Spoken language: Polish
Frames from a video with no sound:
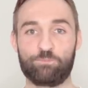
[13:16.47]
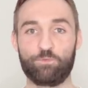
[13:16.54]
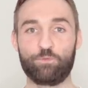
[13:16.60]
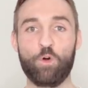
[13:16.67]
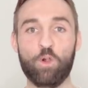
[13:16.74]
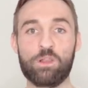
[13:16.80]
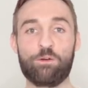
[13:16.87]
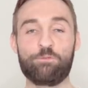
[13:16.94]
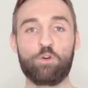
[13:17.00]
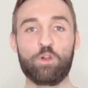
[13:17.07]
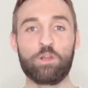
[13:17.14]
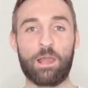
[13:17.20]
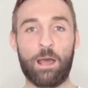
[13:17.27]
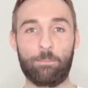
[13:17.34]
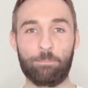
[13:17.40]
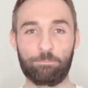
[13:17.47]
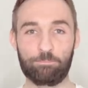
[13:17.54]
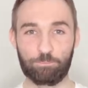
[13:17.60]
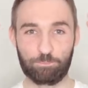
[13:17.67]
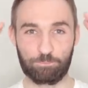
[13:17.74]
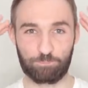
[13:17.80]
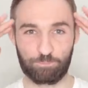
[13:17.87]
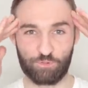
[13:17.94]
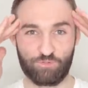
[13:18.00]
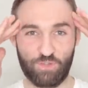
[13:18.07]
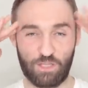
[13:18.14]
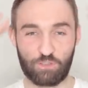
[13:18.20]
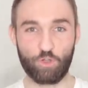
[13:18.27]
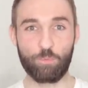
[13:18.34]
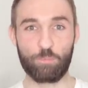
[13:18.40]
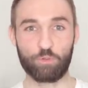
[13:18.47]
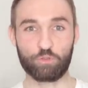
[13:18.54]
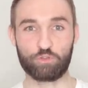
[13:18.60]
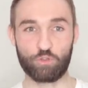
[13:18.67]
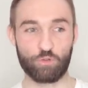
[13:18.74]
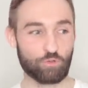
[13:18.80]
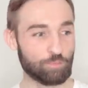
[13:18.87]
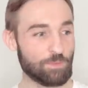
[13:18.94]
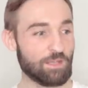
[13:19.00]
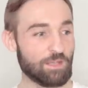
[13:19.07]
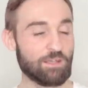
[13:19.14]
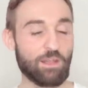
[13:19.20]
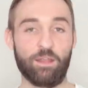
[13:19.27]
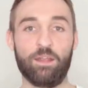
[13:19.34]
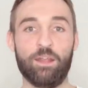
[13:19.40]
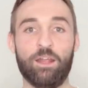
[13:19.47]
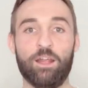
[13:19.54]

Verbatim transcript: wolna wola, świadomość, rozumienie.